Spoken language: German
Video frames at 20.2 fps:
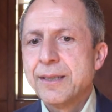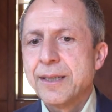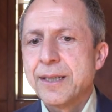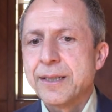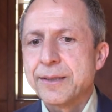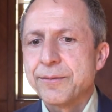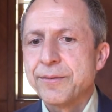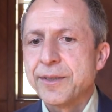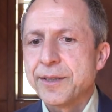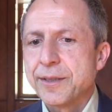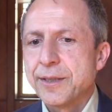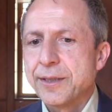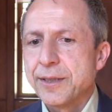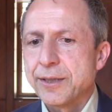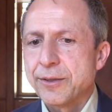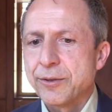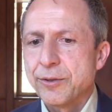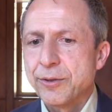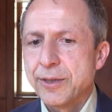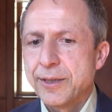Also wir sind
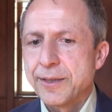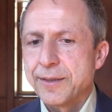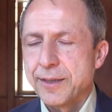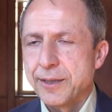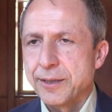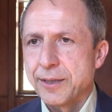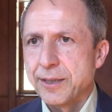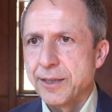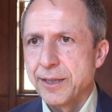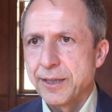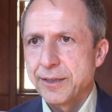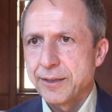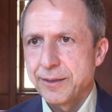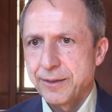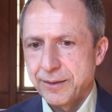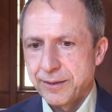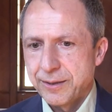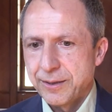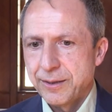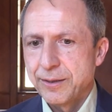natürlich sehr
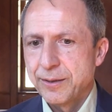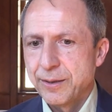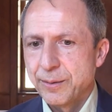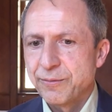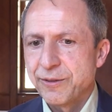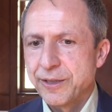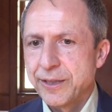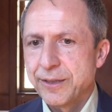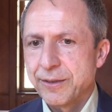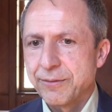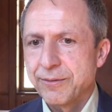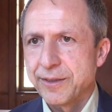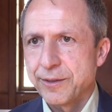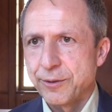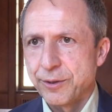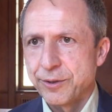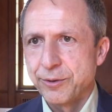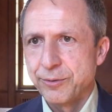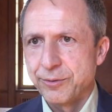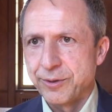direkt äh, in der Pflicht, was
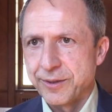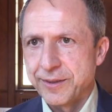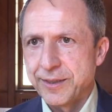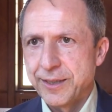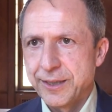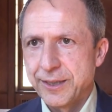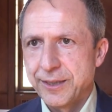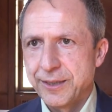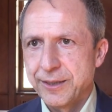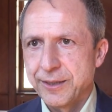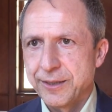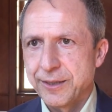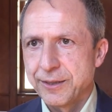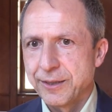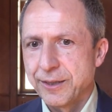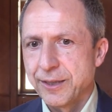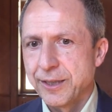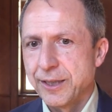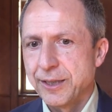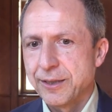Ordnung und Sicherheit
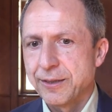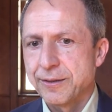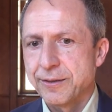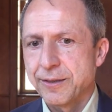angeht.